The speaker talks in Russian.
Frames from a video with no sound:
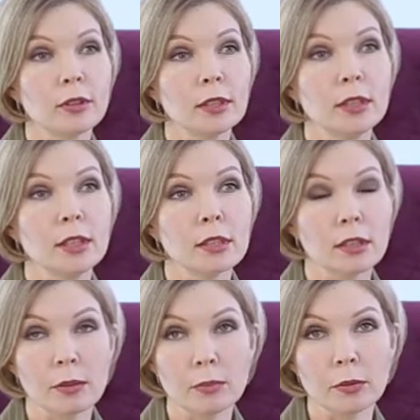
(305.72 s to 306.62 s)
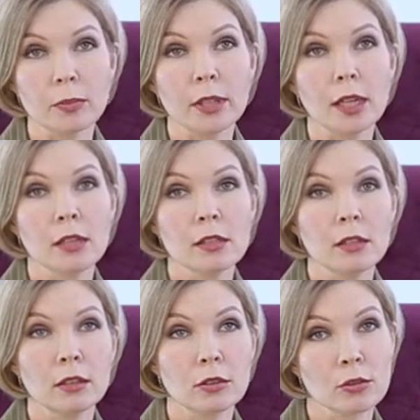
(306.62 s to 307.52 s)
а, несколько
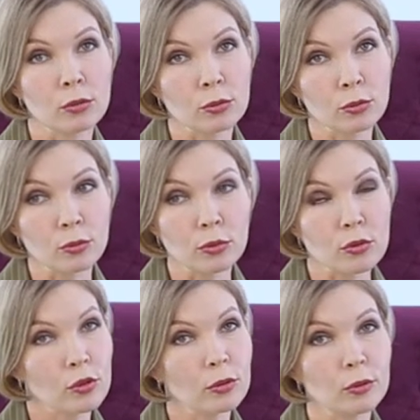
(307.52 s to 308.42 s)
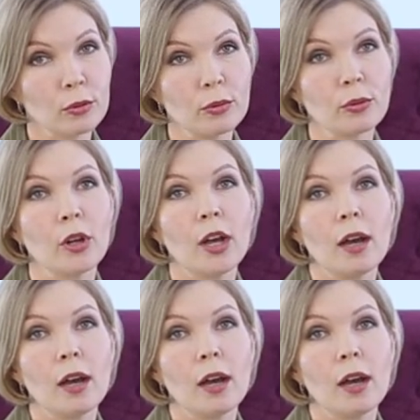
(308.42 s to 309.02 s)
предприятий, структуру четкую,